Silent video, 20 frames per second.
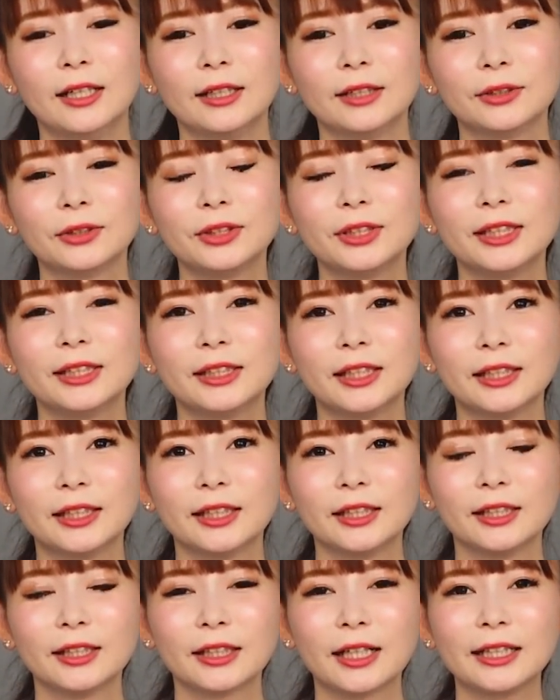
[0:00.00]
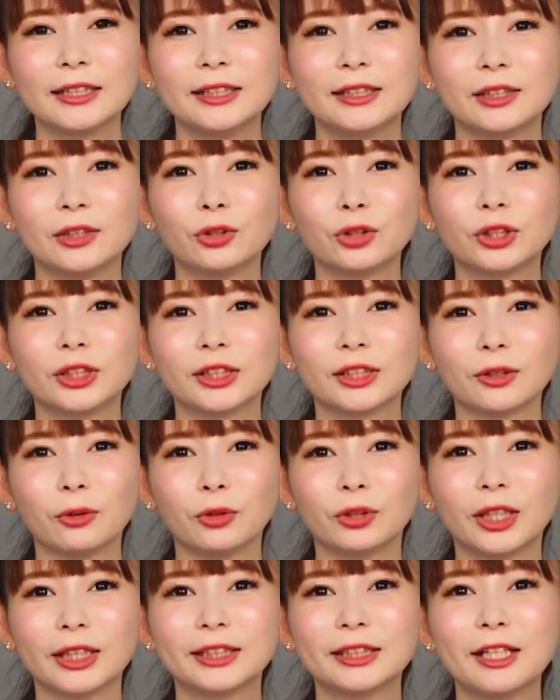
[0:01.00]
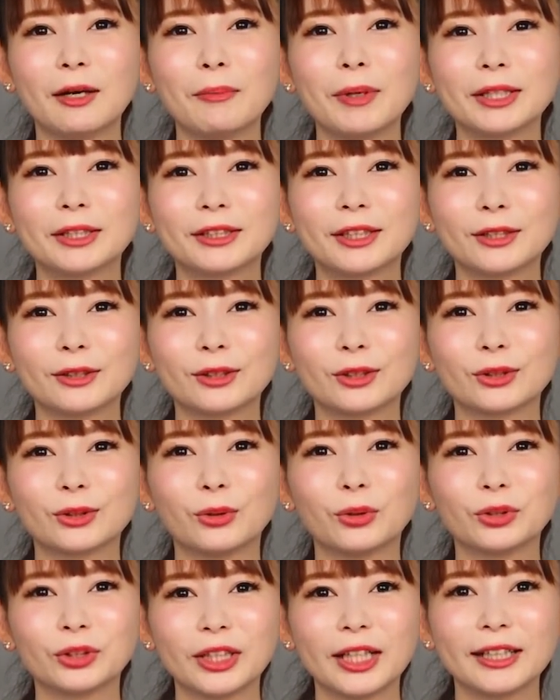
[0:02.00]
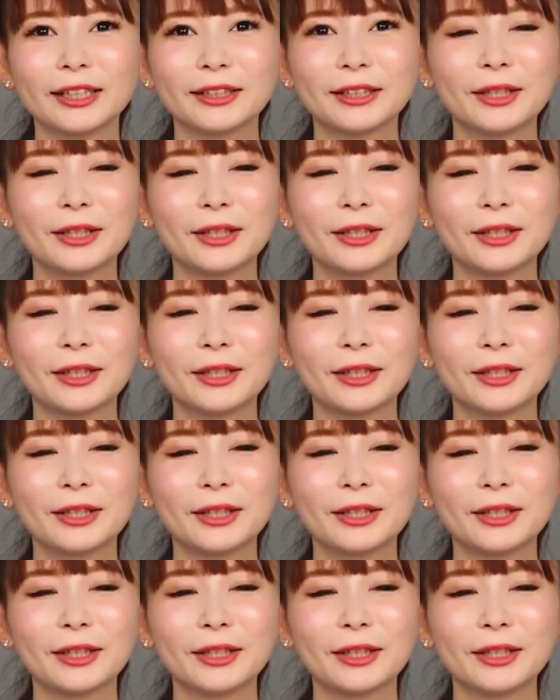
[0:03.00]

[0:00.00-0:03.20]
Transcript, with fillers: それでさ家事良二って同じ名前つけるってすごくない？